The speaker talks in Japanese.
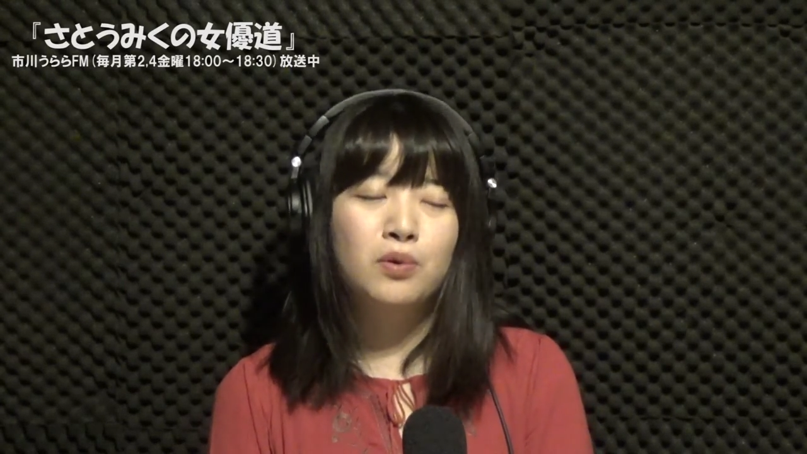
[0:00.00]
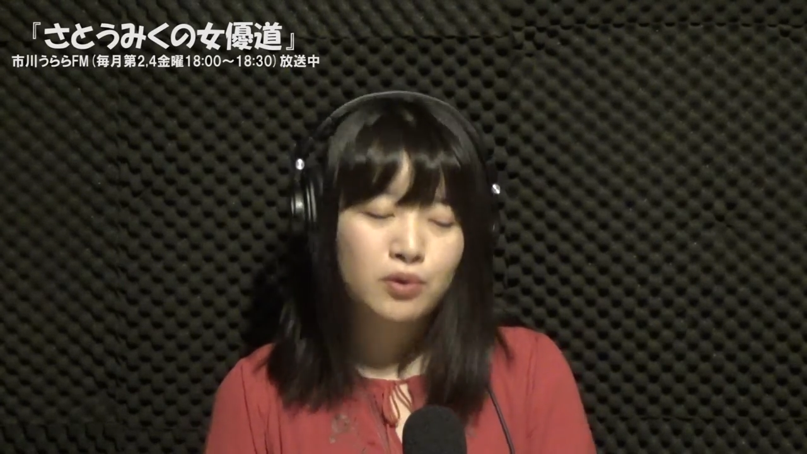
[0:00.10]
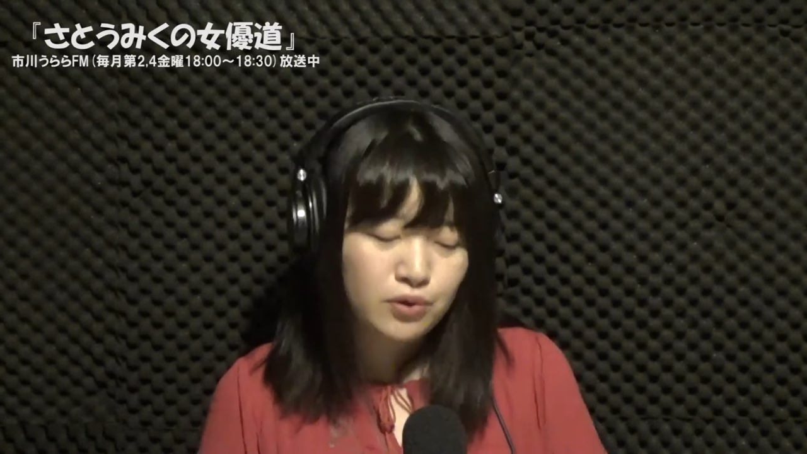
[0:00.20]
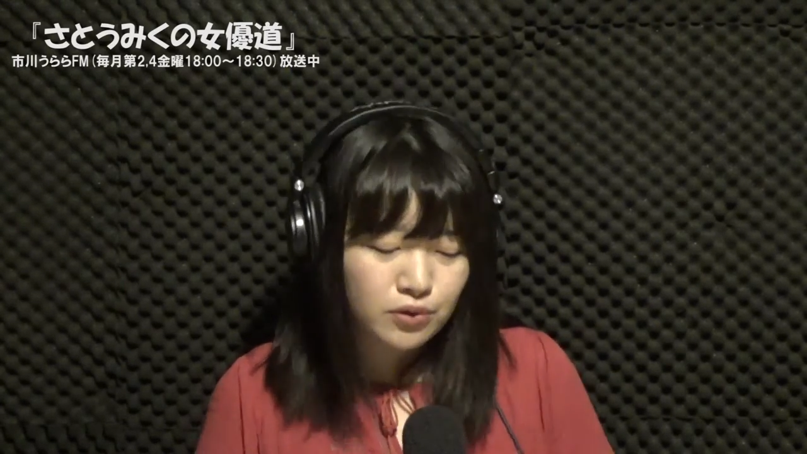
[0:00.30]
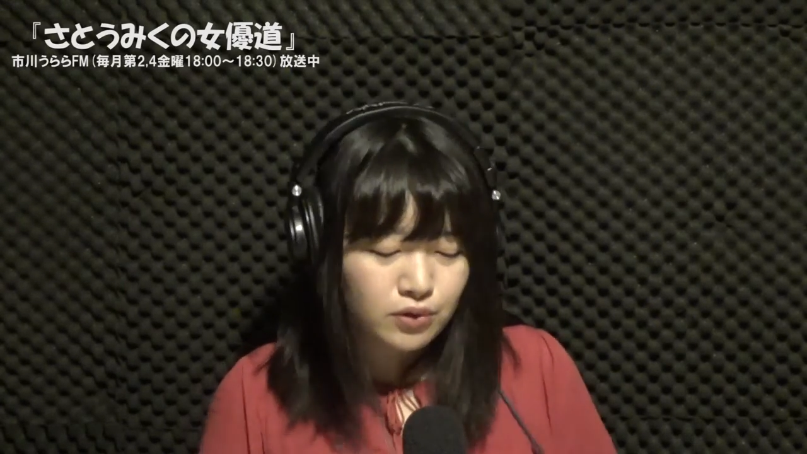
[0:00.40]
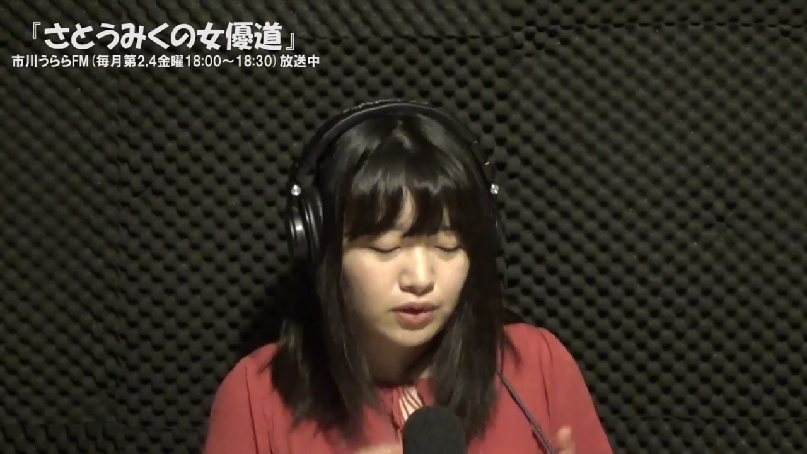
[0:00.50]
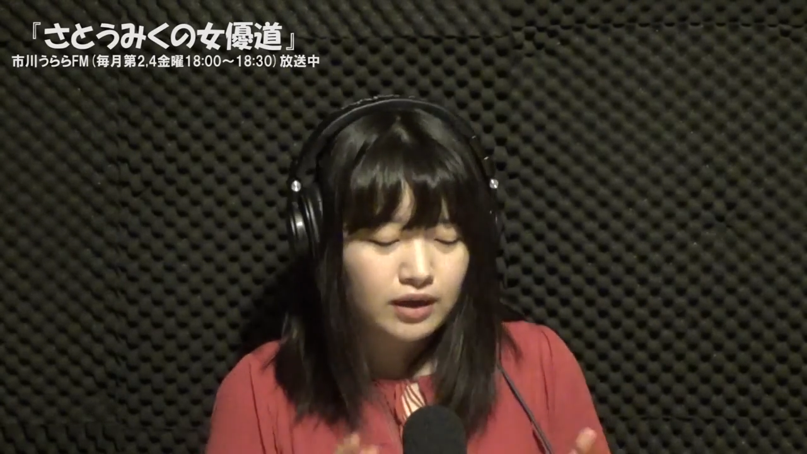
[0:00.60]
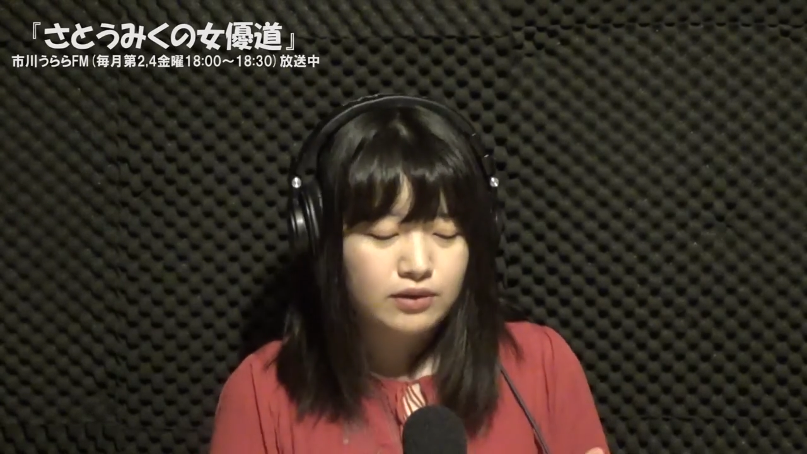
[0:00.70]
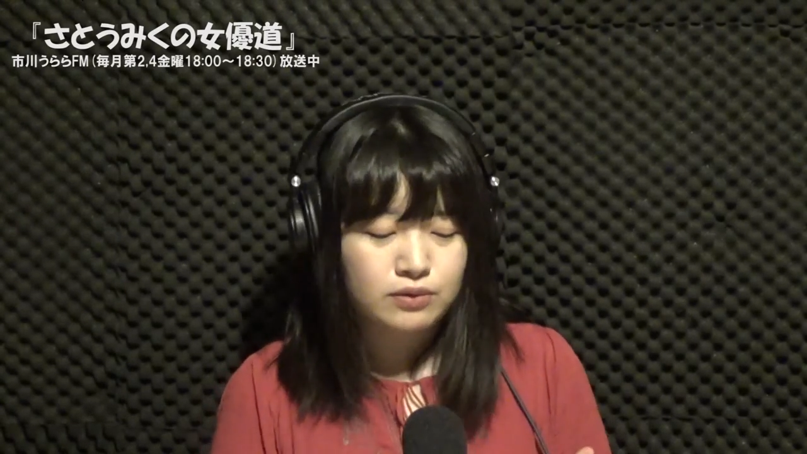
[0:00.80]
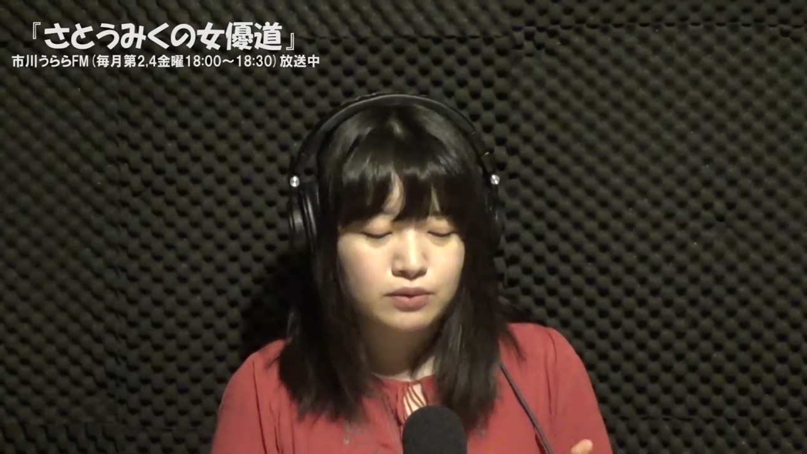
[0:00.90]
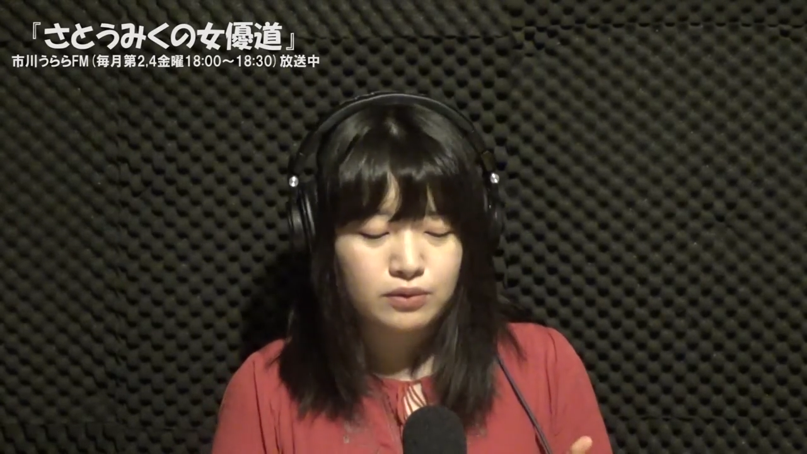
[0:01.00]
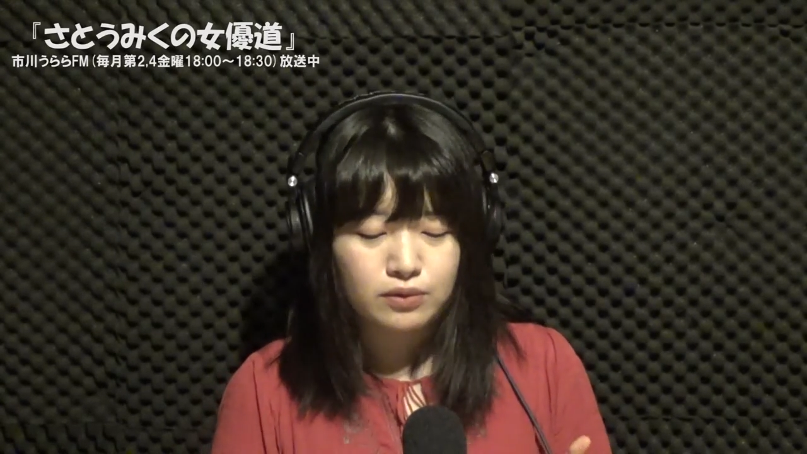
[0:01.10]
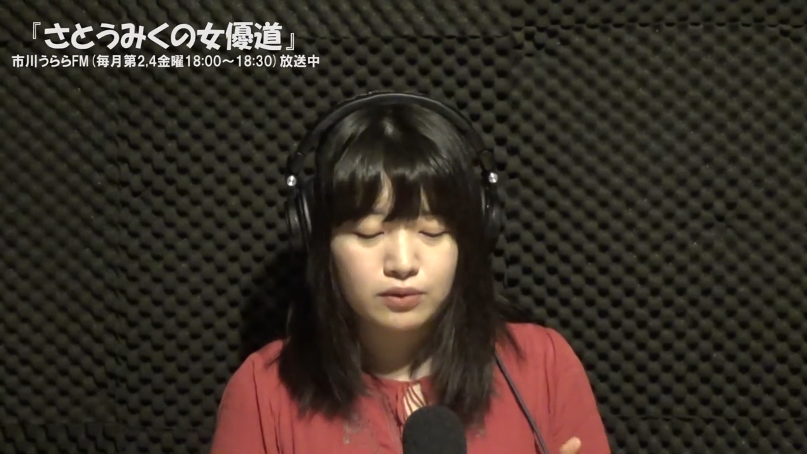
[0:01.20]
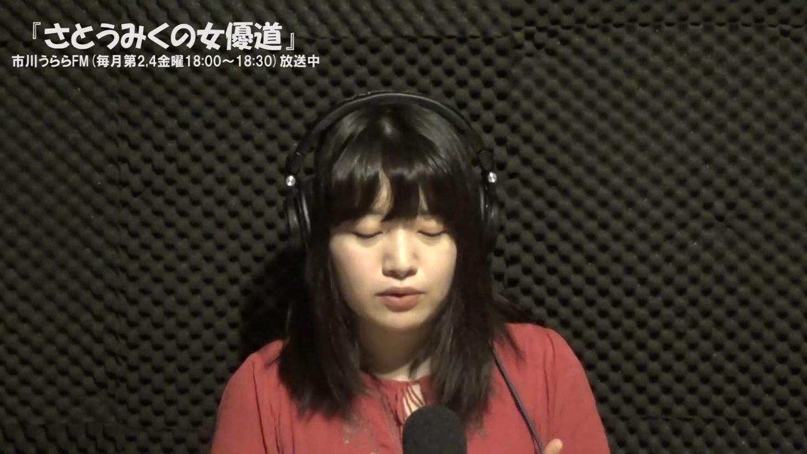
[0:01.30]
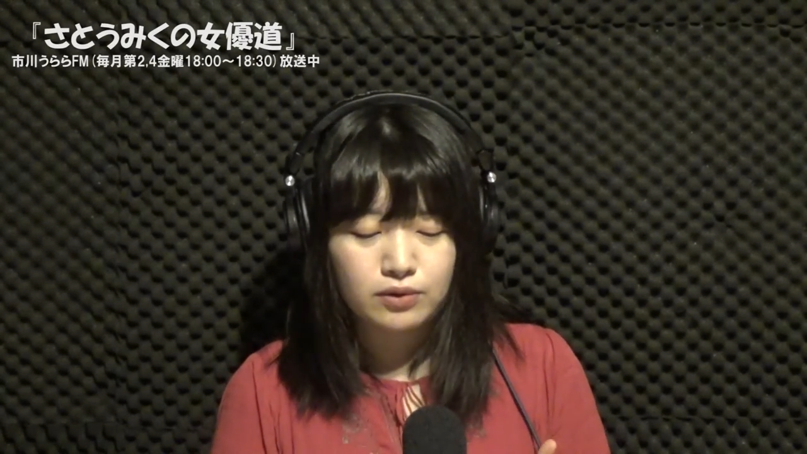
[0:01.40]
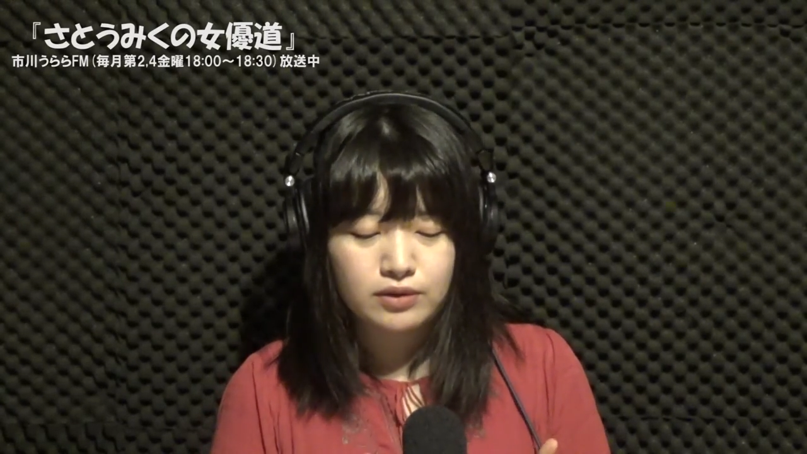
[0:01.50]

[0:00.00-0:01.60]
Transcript: こういうあの